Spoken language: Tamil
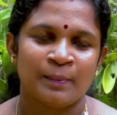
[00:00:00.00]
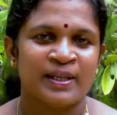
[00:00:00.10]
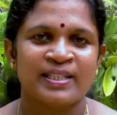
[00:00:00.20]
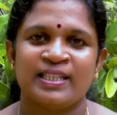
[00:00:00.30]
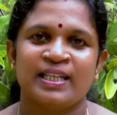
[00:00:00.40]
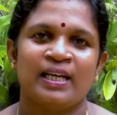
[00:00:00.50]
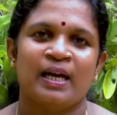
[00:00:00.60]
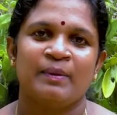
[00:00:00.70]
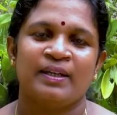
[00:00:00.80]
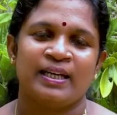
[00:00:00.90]
பிரச்சனை
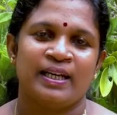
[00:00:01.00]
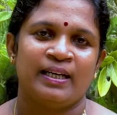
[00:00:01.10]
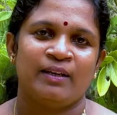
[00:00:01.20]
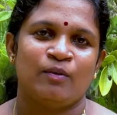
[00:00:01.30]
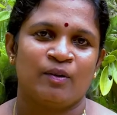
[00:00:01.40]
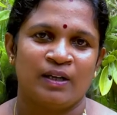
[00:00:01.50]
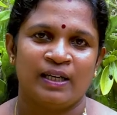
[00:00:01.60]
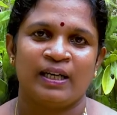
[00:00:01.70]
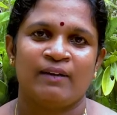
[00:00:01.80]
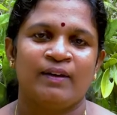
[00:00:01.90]
இல்லாமல் இருக்கிறது உங்கள்
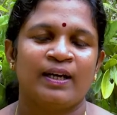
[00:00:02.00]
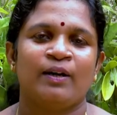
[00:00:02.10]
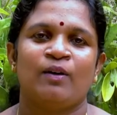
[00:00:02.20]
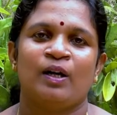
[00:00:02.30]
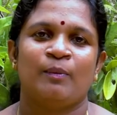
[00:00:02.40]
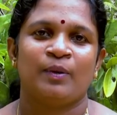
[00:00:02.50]
நீங்கள் விளங்கிக் கொள்ள